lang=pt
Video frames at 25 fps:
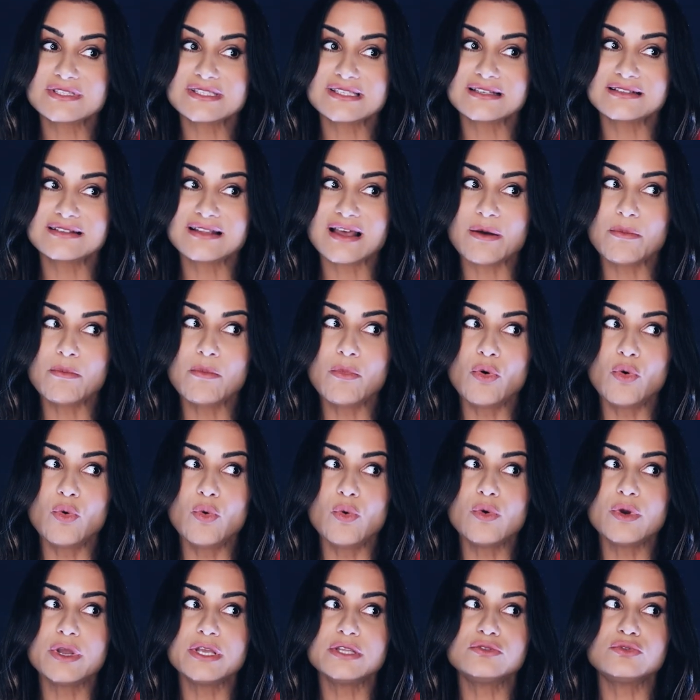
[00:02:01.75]
você dá
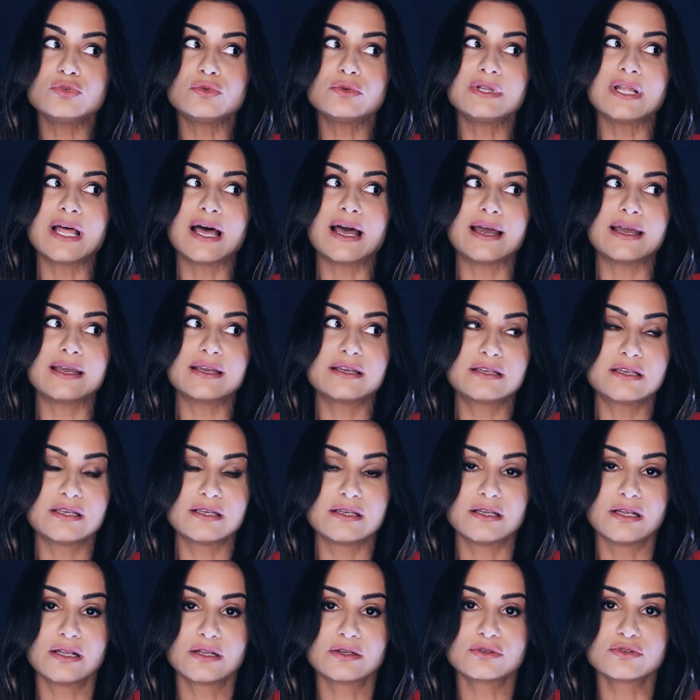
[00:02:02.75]
muito
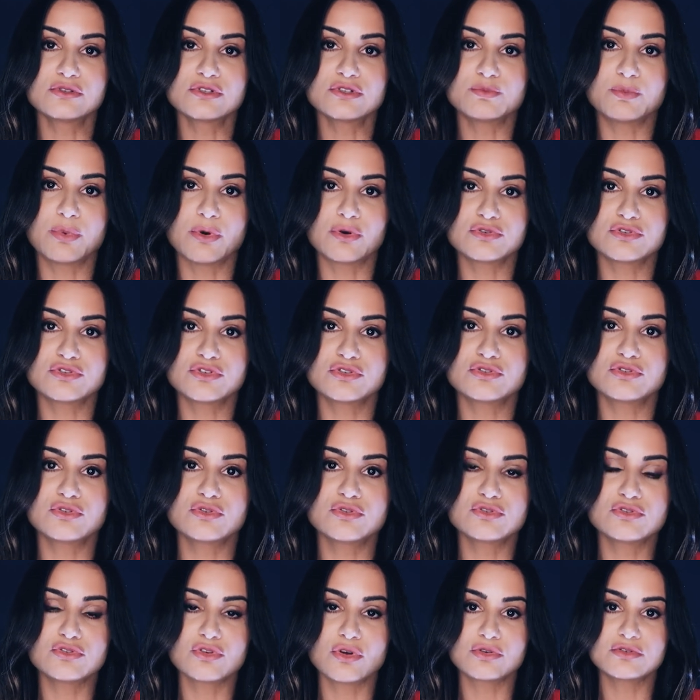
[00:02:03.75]
like nos posts
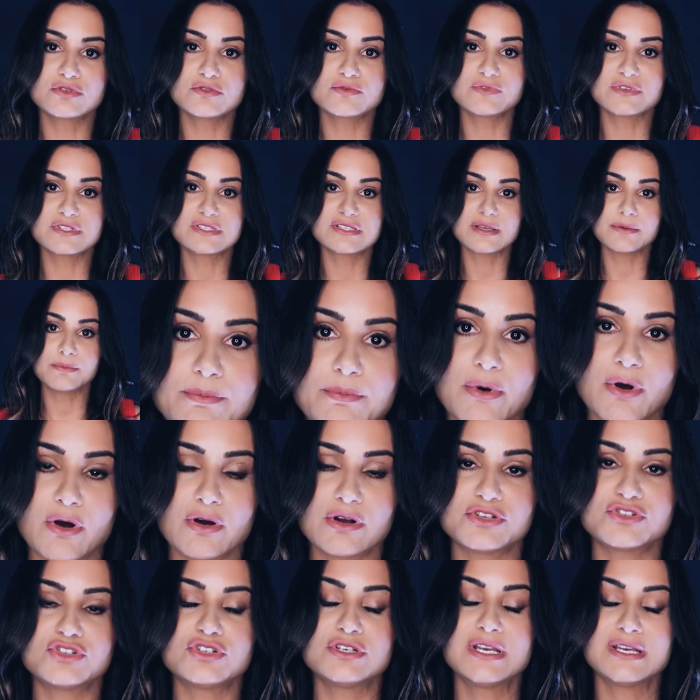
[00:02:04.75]
dos outros, você
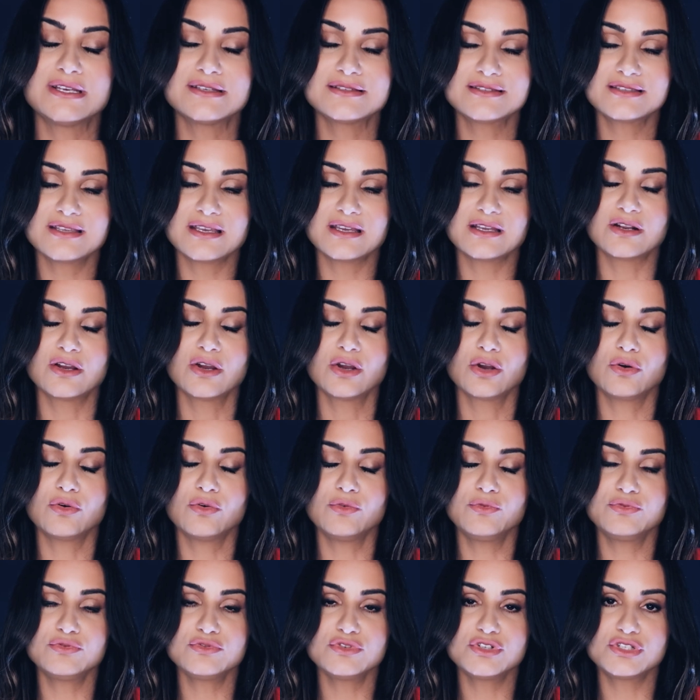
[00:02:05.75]
pode ser
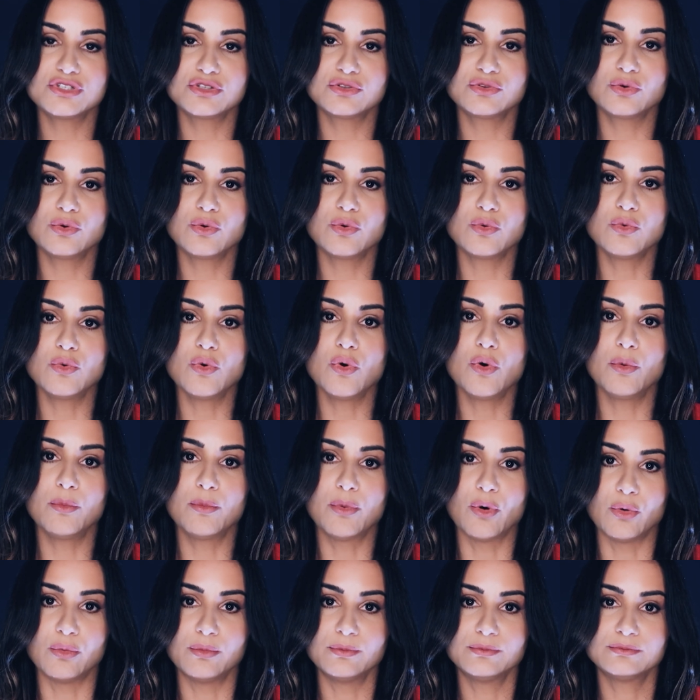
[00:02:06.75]
confundido com um
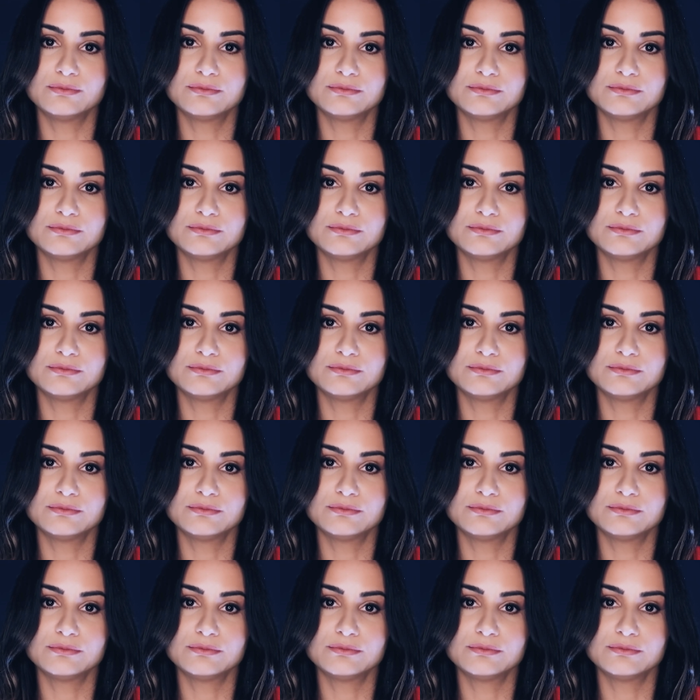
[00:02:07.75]
robô.